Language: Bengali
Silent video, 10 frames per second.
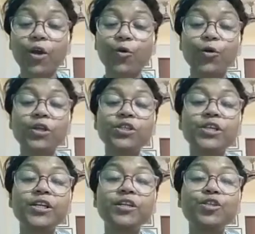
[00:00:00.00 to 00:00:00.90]

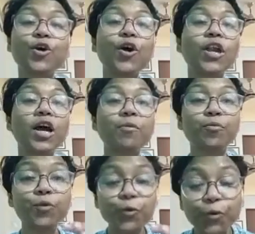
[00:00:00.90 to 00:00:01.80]
কলসির জল আর
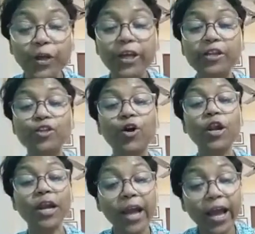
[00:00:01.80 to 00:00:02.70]
পুকুরের জল